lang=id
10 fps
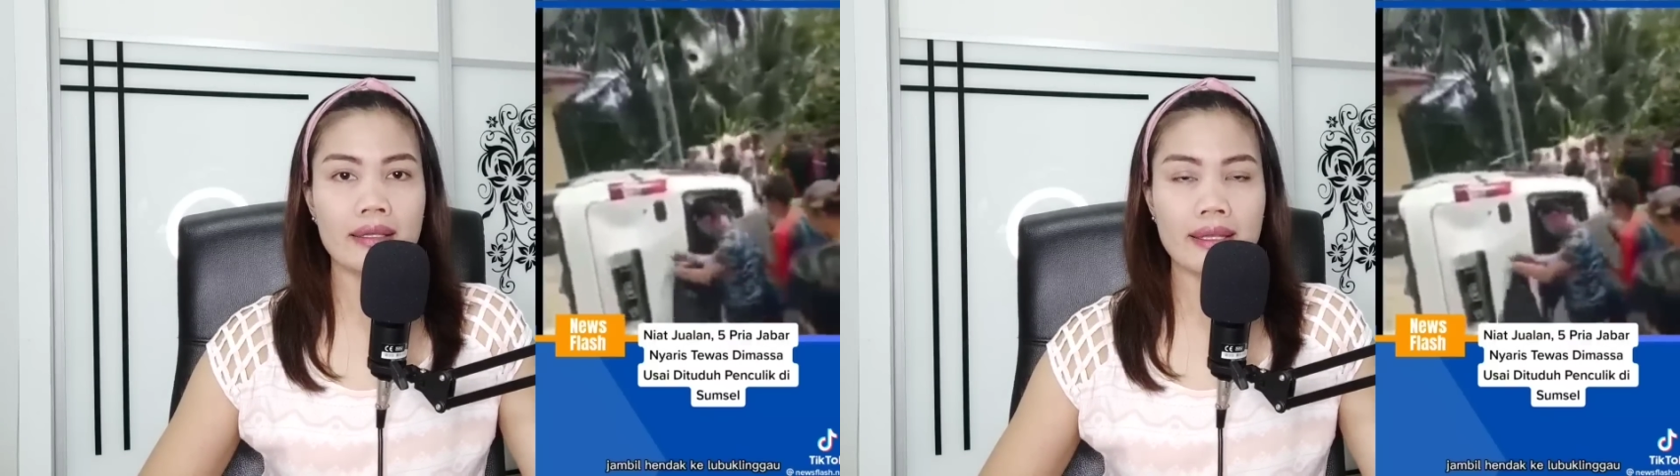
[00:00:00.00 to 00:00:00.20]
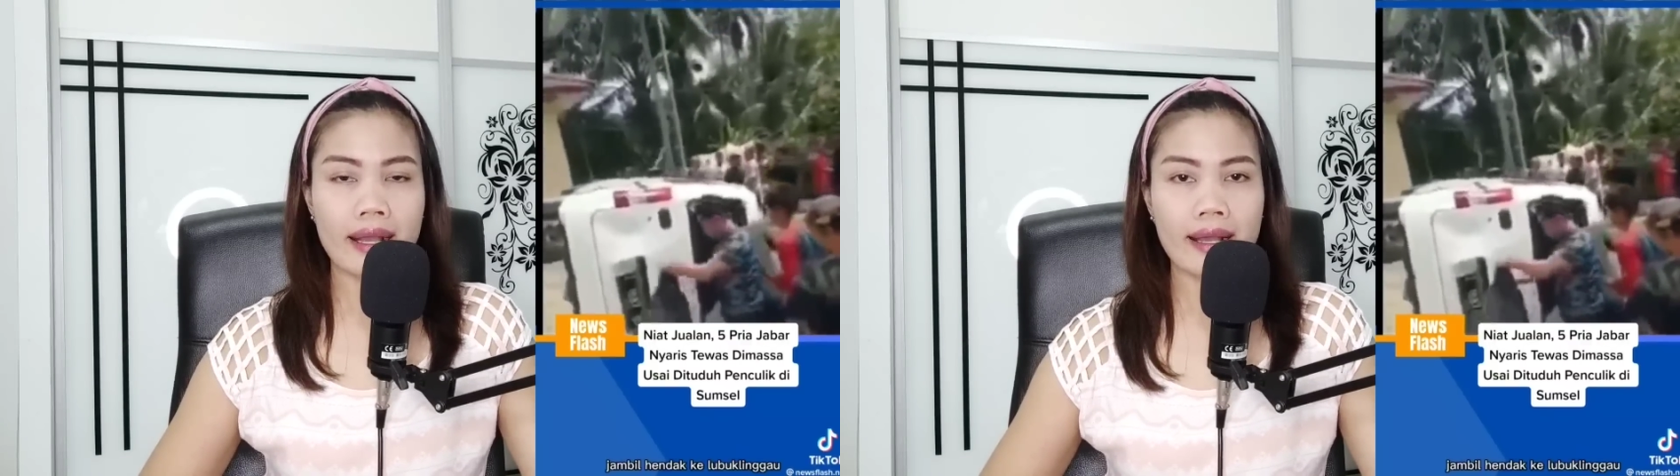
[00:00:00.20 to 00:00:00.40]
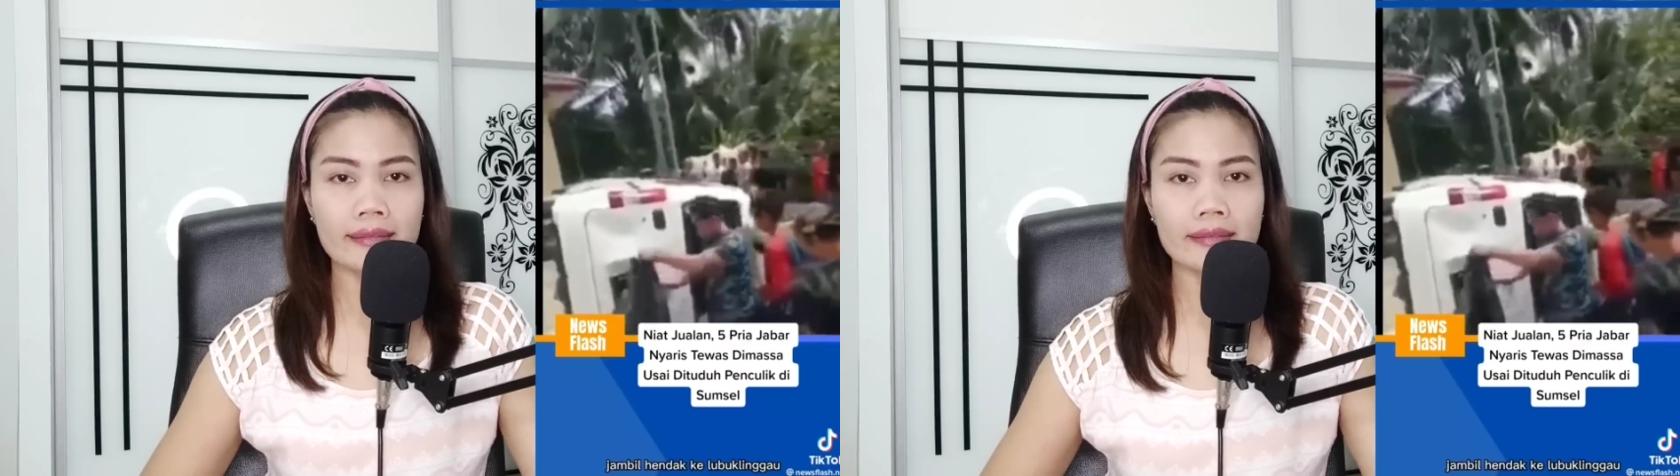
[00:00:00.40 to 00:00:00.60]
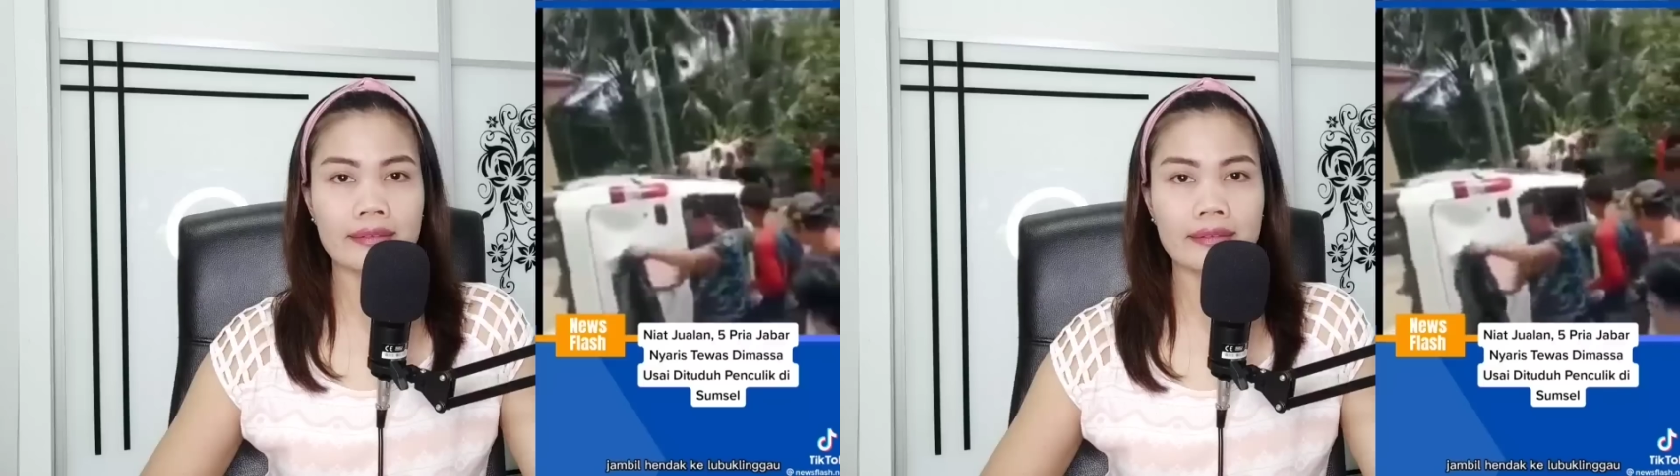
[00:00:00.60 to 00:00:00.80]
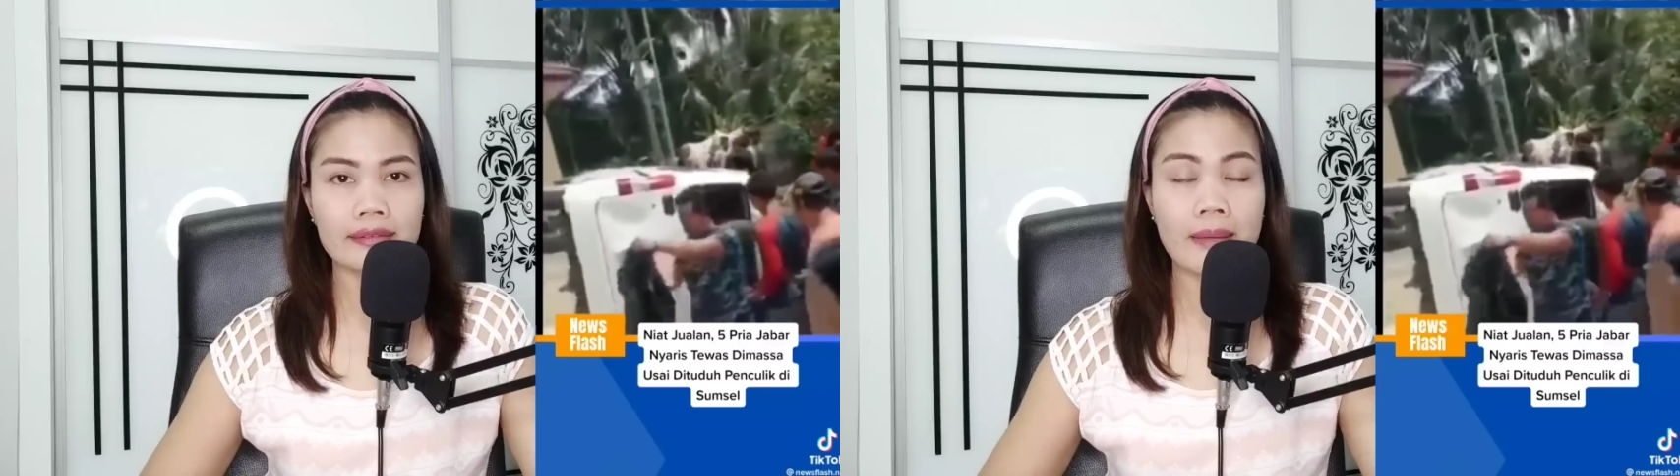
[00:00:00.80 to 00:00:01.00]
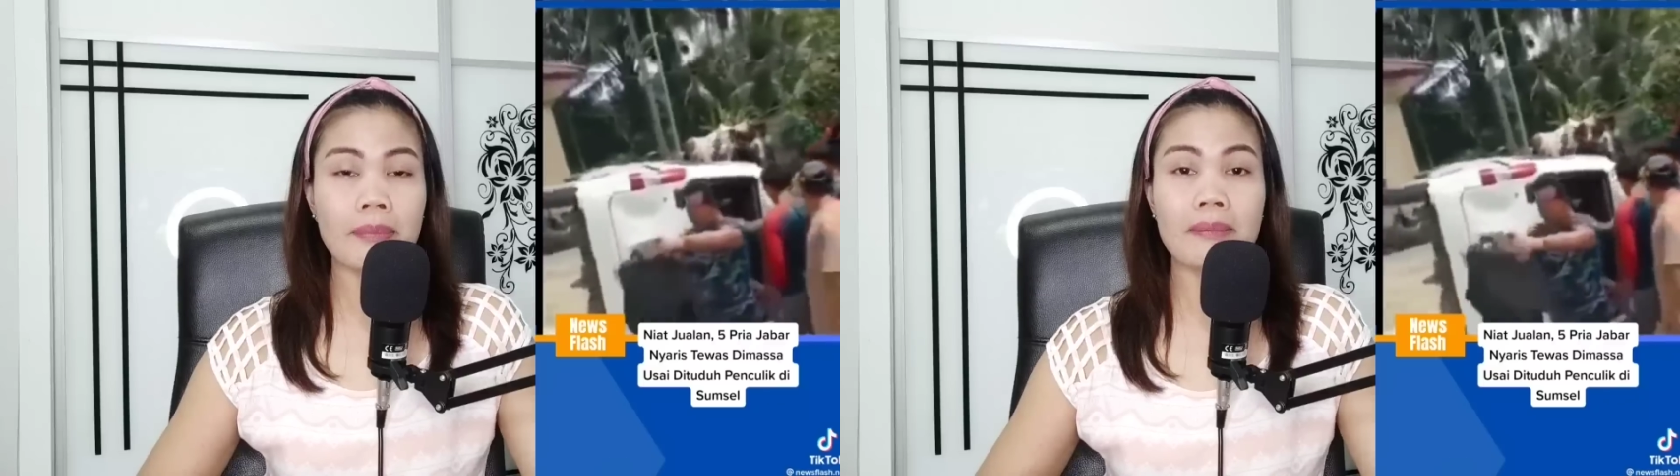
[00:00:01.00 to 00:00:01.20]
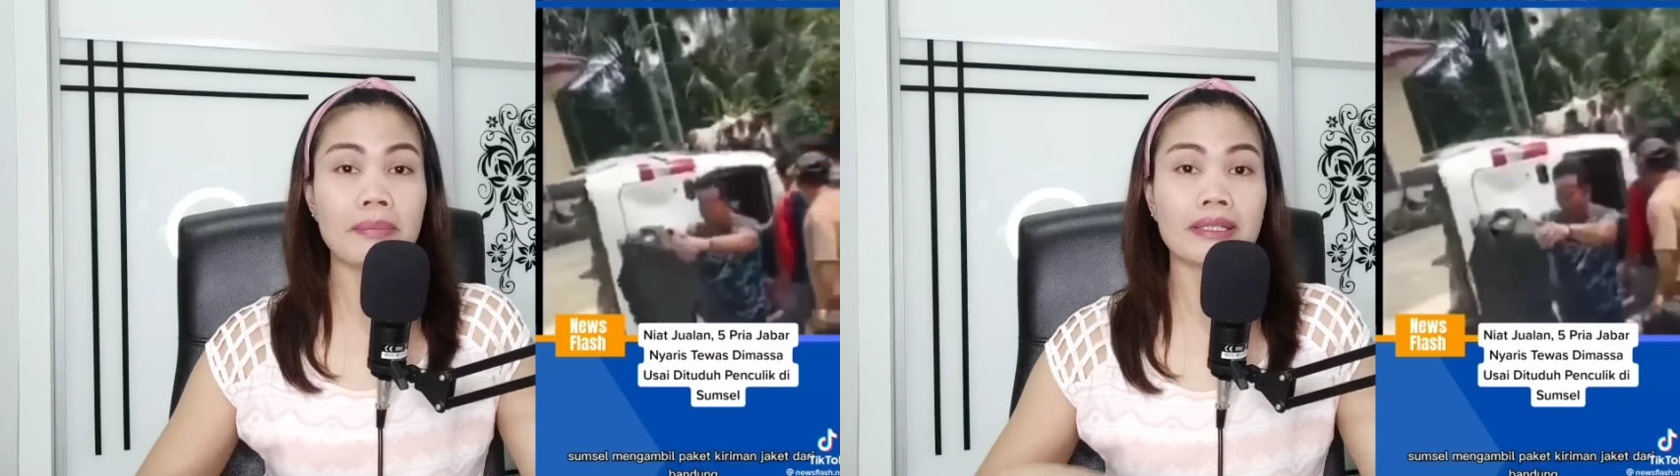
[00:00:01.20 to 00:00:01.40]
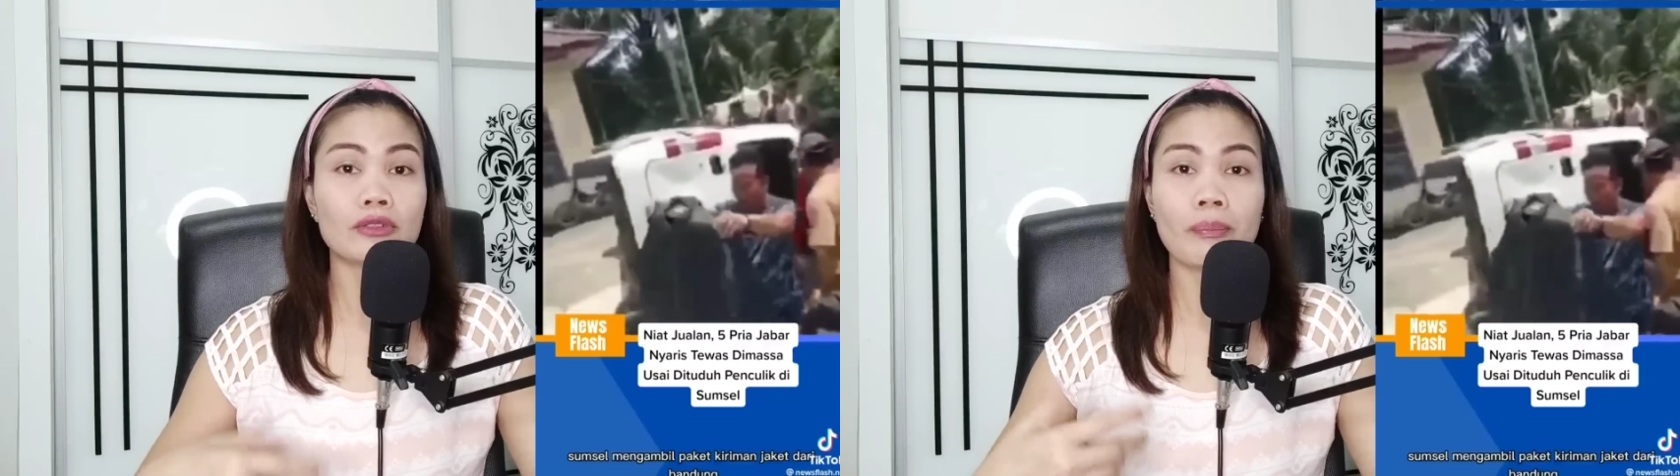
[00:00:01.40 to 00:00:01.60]
ya kan tapi
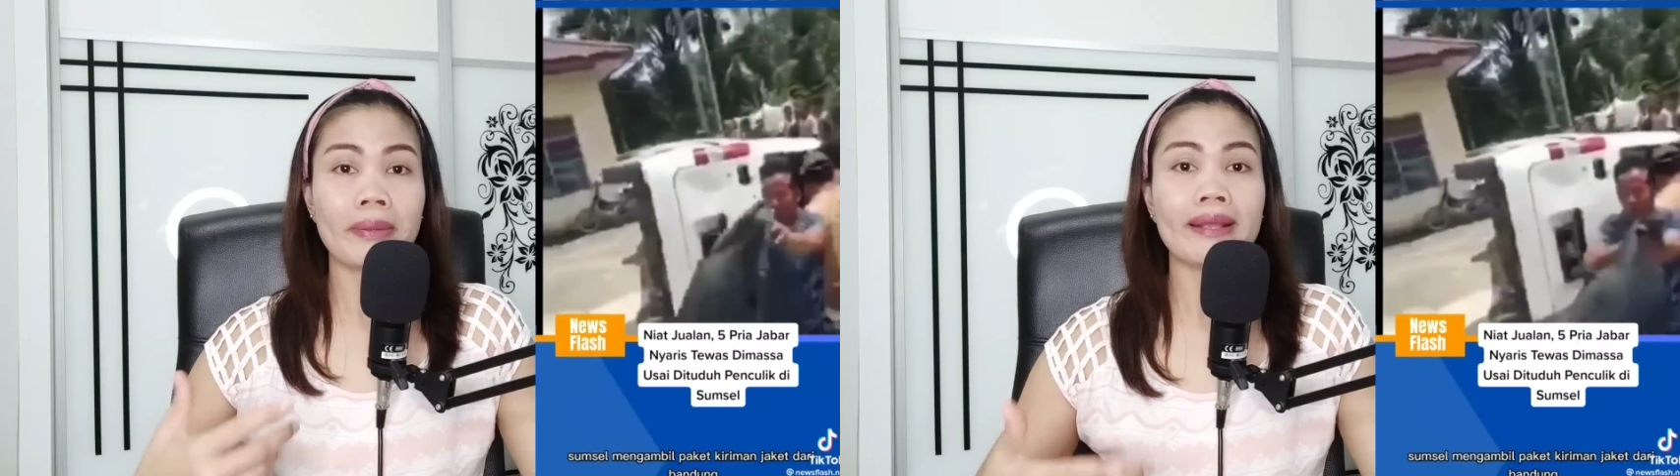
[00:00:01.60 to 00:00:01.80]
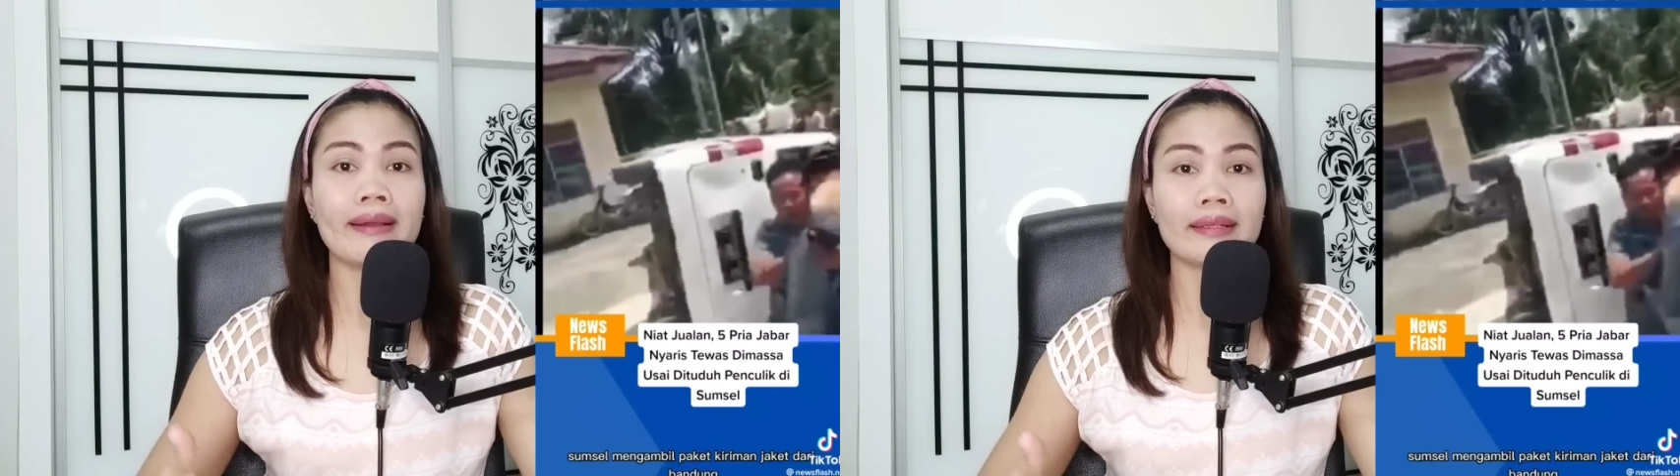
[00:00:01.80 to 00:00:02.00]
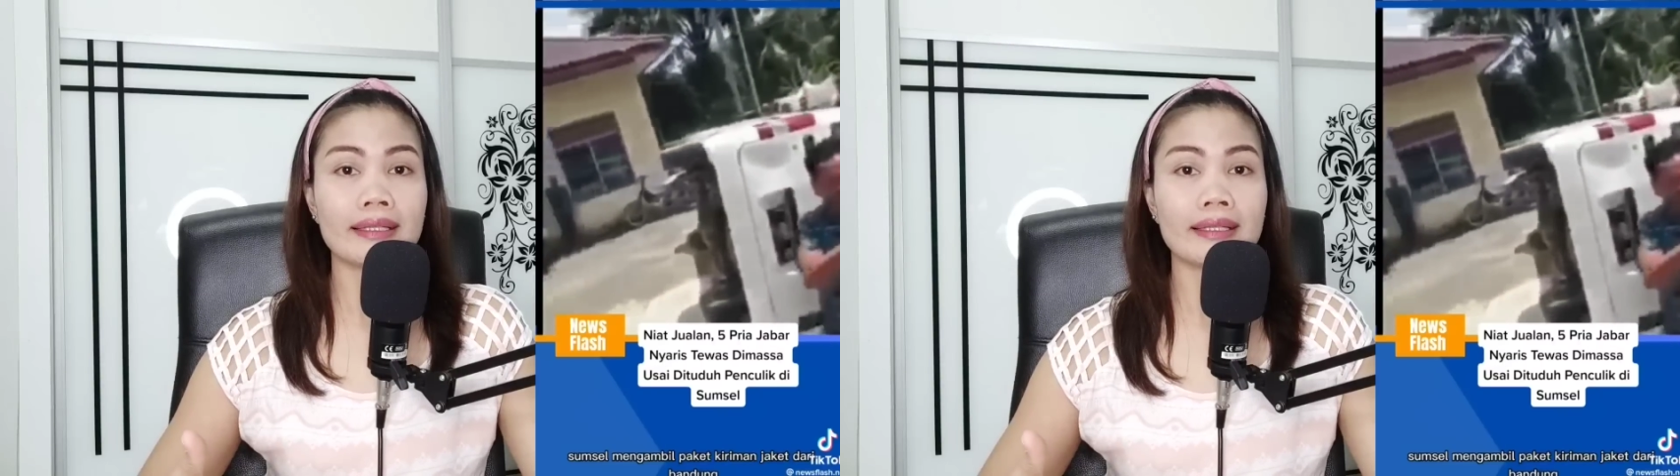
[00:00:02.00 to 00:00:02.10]
bertopengkan